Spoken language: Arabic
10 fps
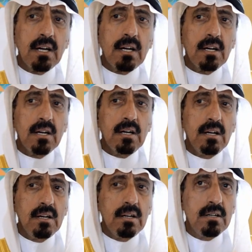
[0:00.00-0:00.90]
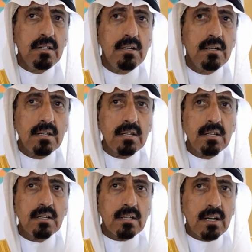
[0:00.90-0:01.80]
آه،
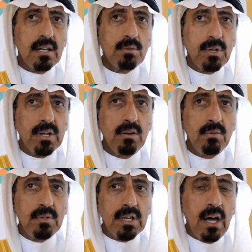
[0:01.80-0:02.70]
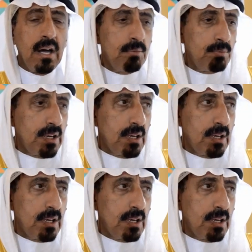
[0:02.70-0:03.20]
كان من من أهم